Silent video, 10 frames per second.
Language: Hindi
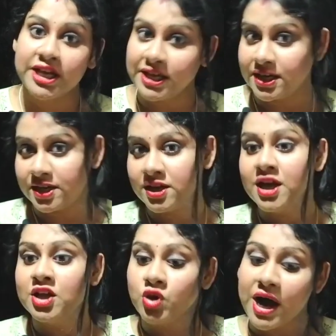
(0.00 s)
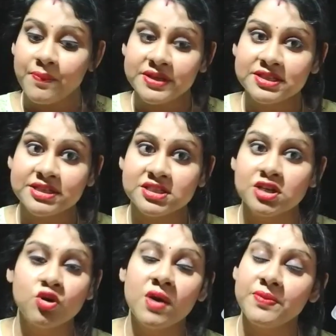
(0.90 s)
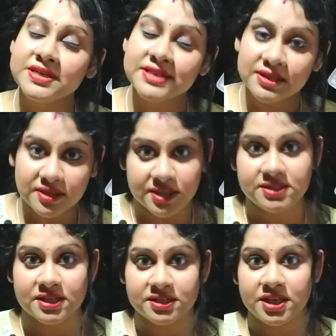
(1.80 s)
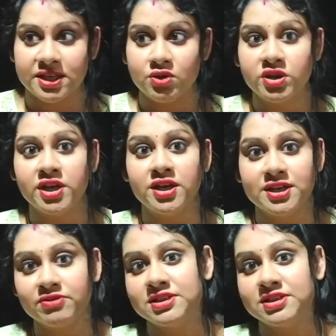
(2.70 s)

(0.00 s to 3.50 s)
नहीं है तो आप इस क्रिस्टल को अपने साथ रख सकते हैं क्योंकि ये